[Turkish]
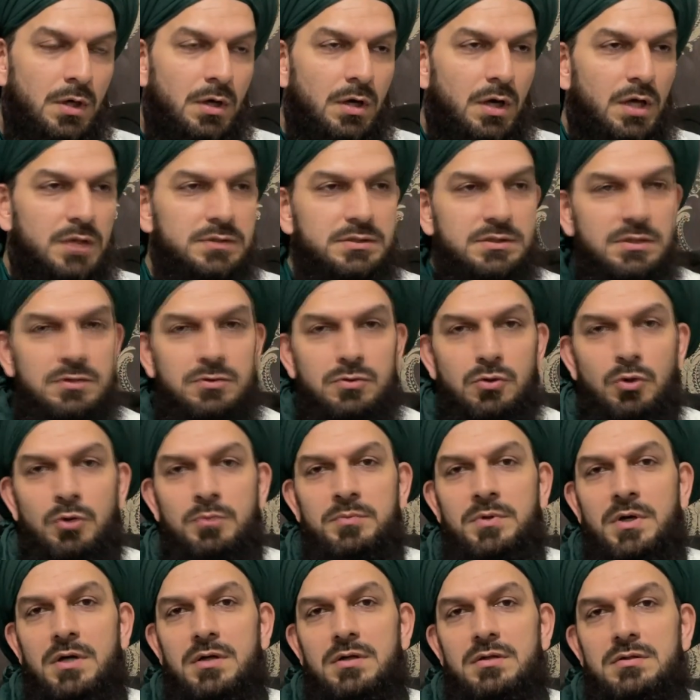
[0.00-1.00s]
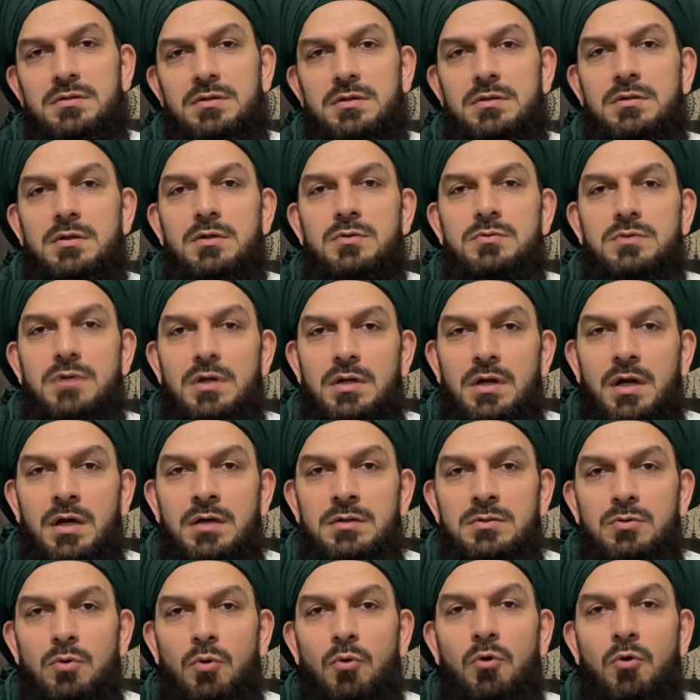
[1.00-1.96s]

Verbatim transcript: Hazreti Ömer radıyallahu teala an